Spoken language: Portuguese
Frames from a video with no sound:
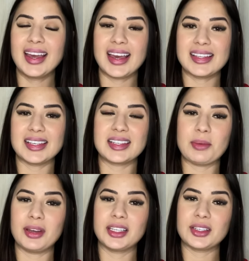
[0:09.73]
Essa
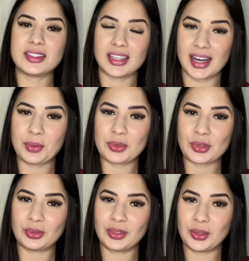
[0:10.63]
semana nós teremos
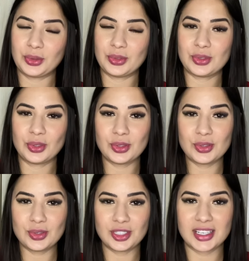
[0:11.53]
conteúdos
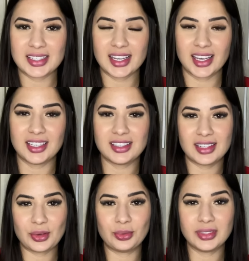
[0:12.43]
todos os dias aqui de
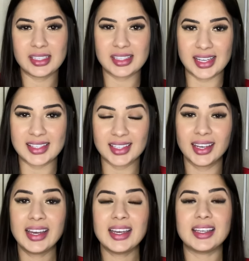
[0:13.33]
segunda a
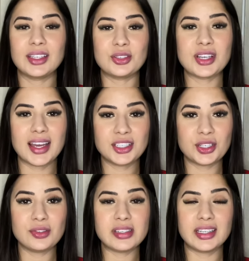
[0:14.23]
sexta, então já
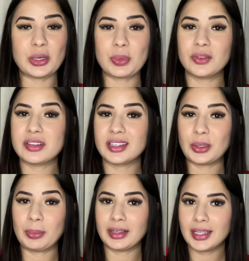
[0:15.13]
ativa o sininho para você
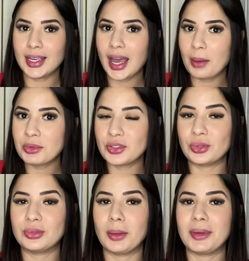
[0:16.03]
não perder
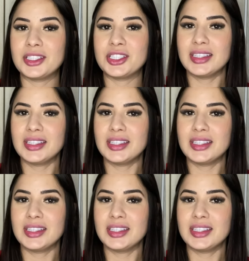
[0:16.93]
absolutamente